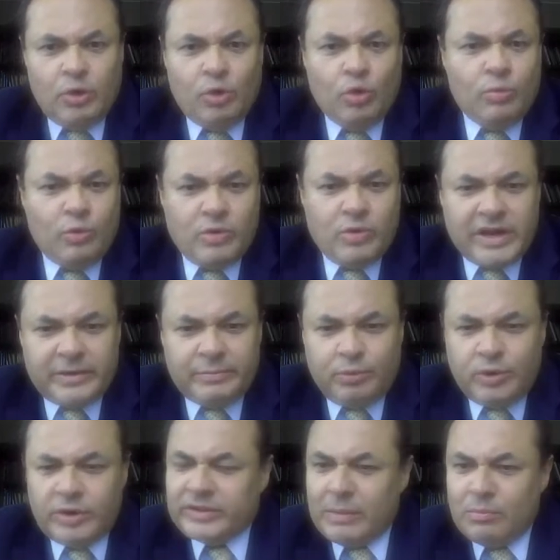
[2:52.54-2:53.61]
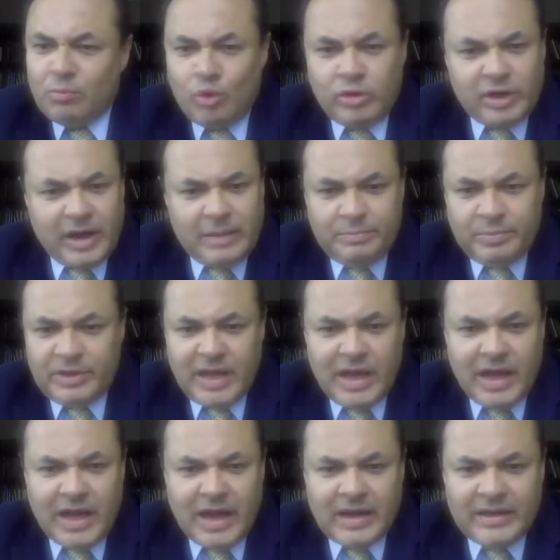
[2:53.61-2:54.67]
Hubo una respuesta muy
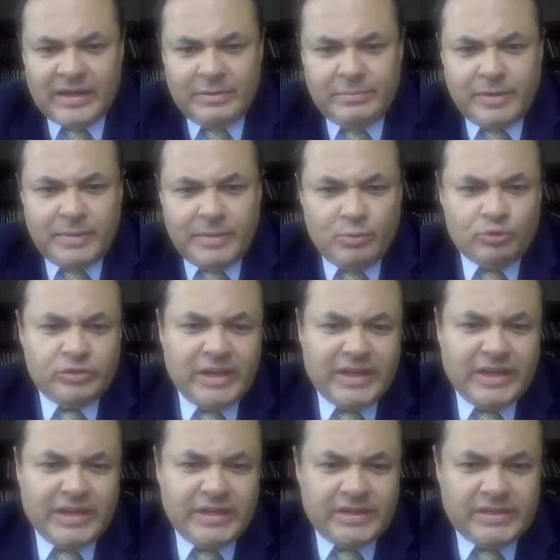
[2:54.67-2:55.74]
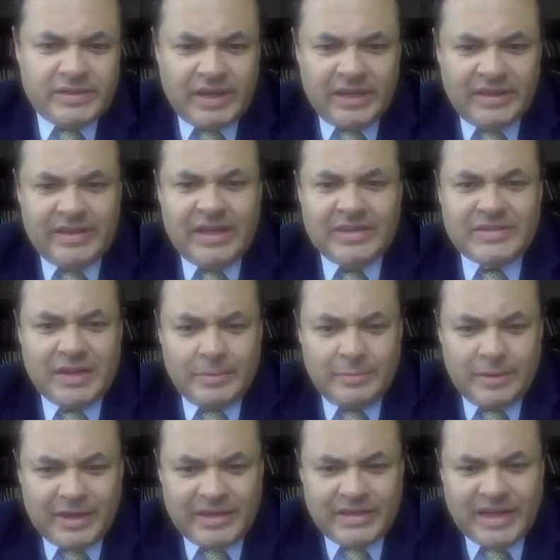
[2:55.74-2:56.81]
rápida. Aquí vemos el índice de
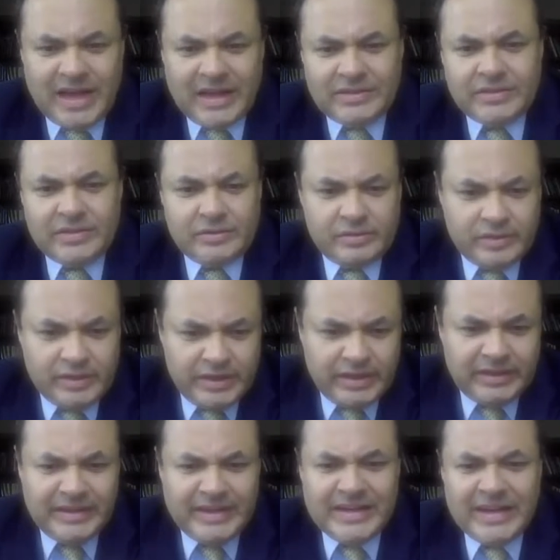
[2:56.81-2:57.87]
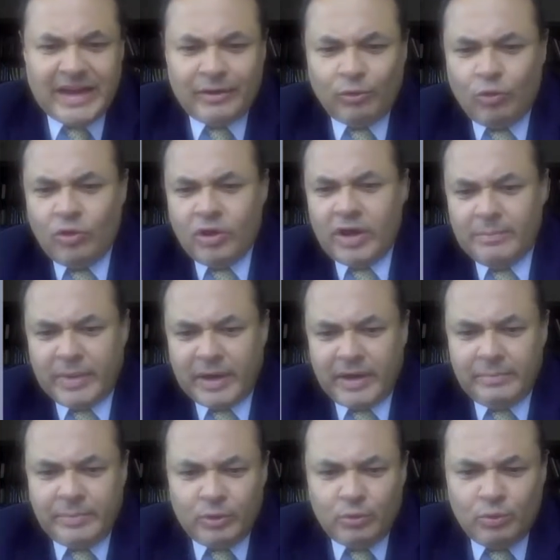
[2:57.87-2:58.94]
severidad en línea roja
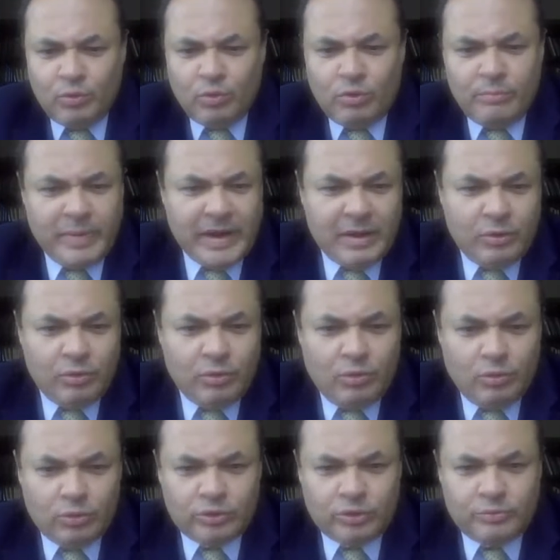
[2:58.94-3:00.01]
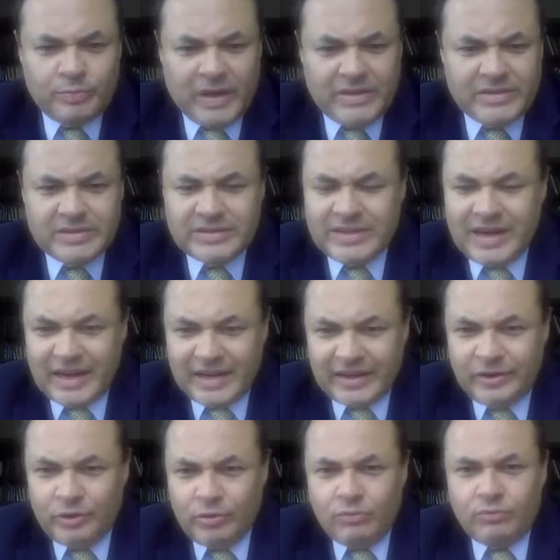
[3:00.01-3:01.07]
para el Perú comparado con otros países de la
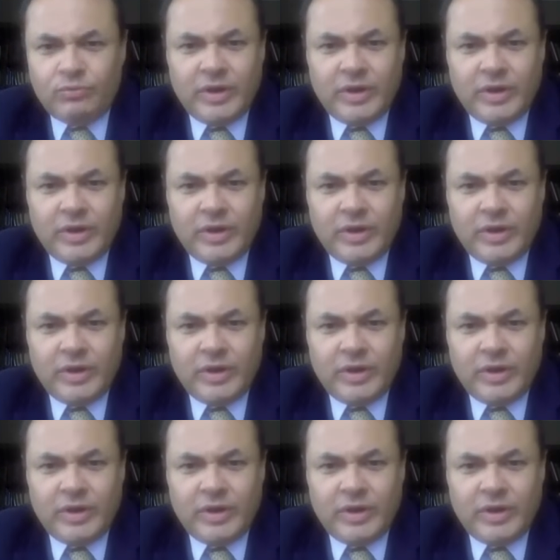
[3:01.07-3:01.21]
región.